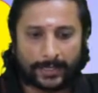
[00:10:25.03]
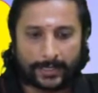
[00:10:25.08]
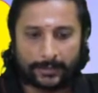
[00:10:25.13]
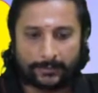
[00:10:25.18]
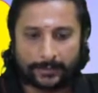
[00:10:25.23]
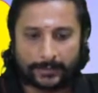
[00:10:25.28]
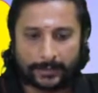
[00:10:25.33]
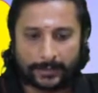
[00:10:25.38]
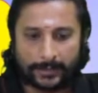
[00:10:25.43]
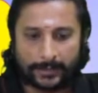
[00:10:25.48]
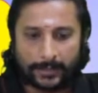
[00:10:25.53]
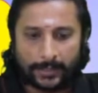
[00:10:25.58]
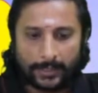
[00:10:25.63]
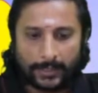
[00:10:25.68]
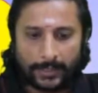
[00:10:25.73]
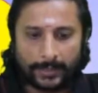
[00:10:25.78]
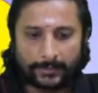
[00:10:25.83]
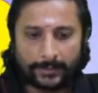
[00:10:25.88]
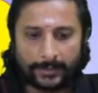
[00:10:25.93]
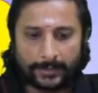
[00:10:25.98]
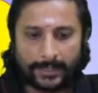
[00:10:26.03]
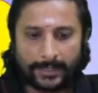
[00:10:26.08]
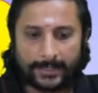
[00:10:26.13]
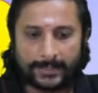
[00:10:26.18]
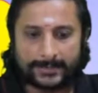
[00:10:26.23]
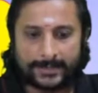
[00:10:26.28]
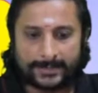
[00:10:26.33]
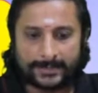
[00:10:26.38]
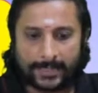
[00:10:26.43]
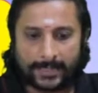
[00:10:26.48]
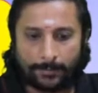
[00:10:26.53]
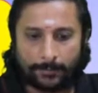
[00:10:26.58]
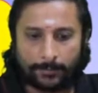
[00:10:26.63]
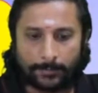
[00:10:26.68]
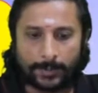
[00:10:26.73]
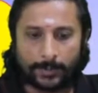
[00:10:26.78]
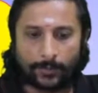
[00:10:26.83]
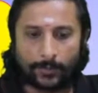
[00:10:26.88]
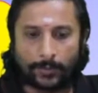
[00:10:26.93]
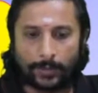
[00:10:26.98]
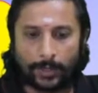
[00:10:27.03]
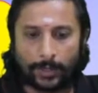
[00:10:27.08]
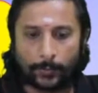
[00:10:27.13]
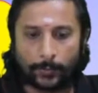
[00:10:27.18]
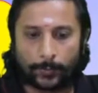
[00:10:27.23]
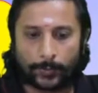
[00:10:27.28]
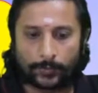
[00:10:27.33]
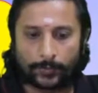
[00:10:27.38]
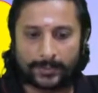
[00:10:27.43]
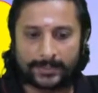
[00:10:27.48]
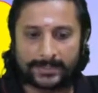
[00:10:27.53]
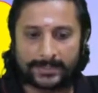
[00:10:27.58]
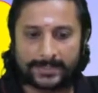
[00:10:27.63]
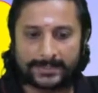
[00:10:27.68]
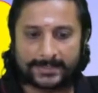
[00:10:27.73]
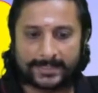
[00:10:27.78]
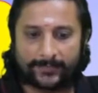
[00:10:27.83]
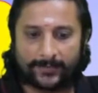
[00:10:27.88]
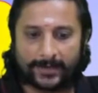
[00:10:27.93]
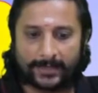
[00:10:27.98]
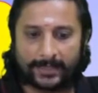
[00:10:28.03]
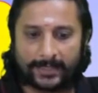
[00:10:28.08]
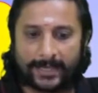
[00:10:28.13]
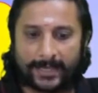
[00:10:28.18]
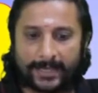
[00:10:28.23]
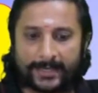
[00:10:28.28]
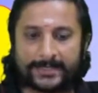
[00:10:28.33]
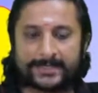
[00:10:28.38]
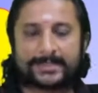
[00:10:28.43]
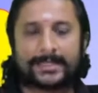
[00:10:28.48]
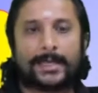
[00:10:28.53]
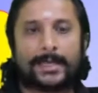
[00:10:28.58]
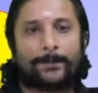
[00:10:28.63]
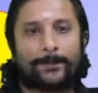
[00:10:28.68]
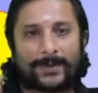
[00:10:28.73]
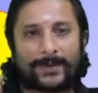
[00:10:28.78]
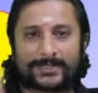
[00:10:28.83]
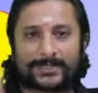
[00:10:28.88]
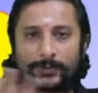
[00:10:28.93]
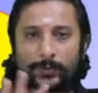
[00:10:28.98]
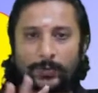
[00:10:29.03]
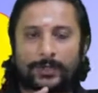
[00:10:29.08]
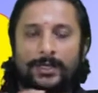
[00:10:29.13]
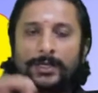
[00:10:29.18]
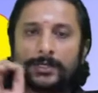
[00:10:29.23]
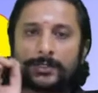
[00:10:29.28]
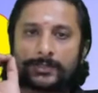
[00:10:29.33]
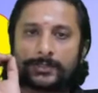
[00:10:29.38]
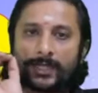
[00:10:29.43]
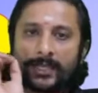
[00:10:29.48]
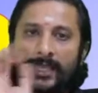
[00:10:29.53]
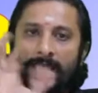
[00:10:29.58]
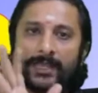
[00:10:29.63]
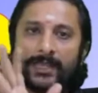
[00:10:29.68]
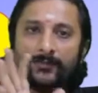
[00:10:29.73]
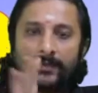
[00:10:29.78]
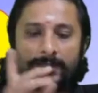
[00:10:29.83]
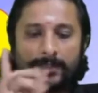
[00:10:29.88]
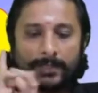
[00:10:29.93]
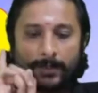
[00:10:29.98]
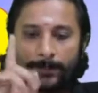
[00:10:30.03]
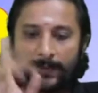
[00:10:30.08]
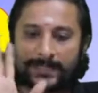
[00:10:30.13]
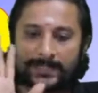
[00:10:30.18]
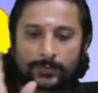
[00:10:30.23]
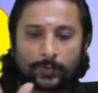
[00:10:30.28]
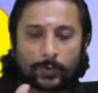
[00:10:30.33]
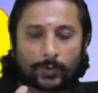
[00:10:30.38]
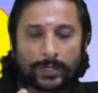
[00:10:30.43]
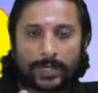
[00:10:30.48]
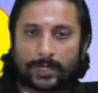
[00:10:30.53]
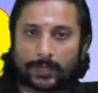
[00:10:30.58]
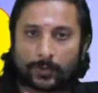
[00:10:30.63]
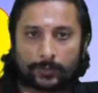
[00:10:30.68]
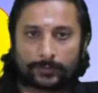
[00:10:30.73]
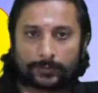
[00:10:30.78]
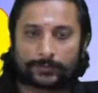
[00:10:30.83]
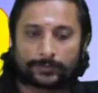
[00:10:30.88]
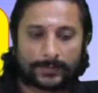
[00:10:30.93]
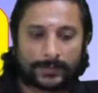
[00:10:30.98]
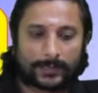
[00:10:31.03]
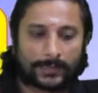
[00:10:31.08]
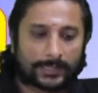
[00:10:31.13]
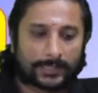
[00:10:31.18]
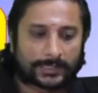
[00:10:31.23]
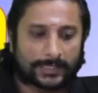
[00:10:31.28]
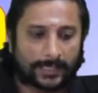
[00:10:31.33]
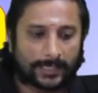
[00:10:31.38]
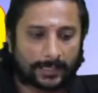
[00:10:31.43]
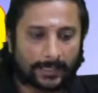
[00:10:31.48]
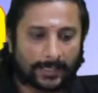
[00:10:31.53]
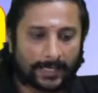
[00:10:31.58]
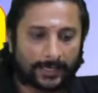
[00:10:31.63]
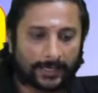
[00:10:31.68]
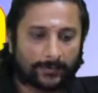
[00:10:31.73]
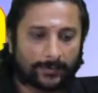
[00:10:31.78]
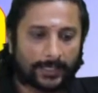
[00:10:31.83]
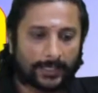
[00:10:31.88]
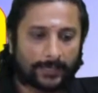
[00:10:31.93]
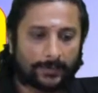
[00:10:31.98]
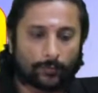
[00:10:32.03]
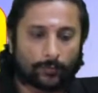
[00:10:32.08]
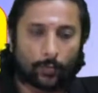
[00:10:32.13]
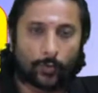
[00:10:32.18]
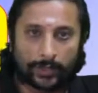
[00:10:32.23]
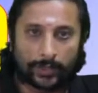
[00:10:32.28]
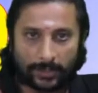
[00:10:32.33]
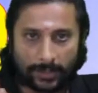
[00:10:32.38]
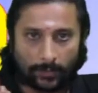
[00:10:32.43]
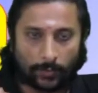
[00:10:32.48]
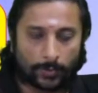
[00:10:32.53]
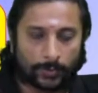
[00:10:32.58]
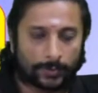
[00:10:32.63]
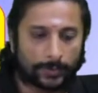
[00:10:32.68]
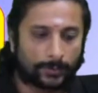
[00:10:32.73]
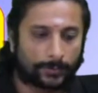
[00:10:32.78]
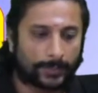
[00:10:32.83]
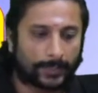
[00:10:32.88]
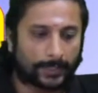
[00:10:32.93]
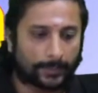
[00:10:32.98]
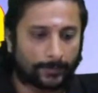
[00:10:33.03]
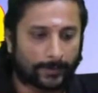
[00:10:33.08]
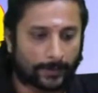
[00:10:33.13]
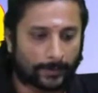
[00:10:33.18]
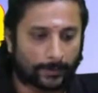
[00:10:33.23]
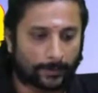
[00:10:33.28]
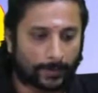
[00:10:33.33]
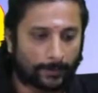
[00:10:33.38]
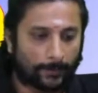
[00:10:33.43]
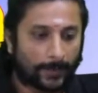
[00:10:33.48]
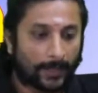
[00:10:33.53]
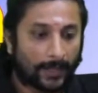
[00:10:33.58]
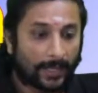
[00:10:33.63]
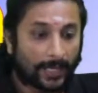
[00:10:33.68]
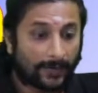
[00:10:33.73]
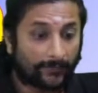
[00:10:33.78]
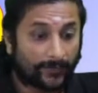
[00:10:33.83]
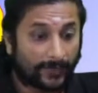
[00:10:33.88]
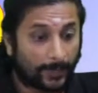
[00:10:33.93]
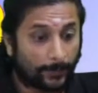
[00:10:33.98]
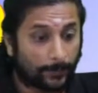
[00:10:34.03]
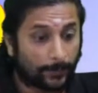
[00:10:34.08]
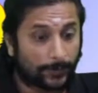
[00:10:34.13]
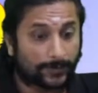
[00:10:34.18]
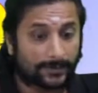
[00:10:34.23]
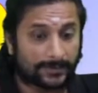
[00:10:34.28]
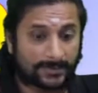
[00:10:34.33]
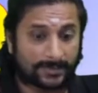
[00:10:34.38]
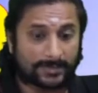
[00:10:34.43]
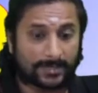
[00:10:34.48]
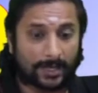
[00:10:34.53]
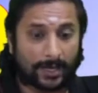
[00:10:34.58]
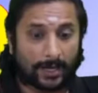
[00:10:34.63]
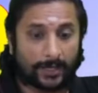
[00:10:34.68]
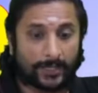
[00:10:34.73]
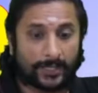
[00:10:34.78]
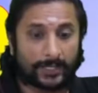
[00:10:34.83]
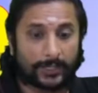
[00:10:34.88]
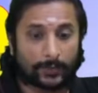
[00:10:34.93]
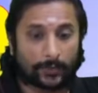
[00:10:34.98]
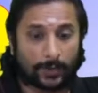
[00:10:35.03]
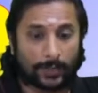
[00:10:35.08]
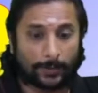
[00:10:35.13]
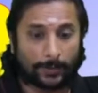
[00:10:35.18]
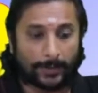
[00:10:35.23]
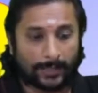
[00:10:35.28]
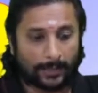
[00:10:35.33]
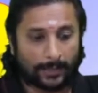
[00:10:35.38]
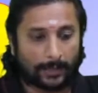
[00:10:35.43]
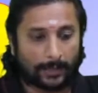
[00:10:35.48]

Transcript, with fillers: வந்து இந்த கேஸ் த சம்டு அவுட்புட் வோல்டேஜ் ஆஸ் கிவன் அந்த கெயின் இஸ் ப்ளஸ் ஒன் ஸோ கெயின் வந்து ப்ளஸ் ஒன்னாக இருக்கும் சரிங்களா கெயின் வந்து ஒன்று தான் ஒன்று அப்படின்ற மாதிரி இருக்கும் இப்போ தி இன்புட் ரெசிஸ்டாக அன்இக்குவல் அப்படின்னா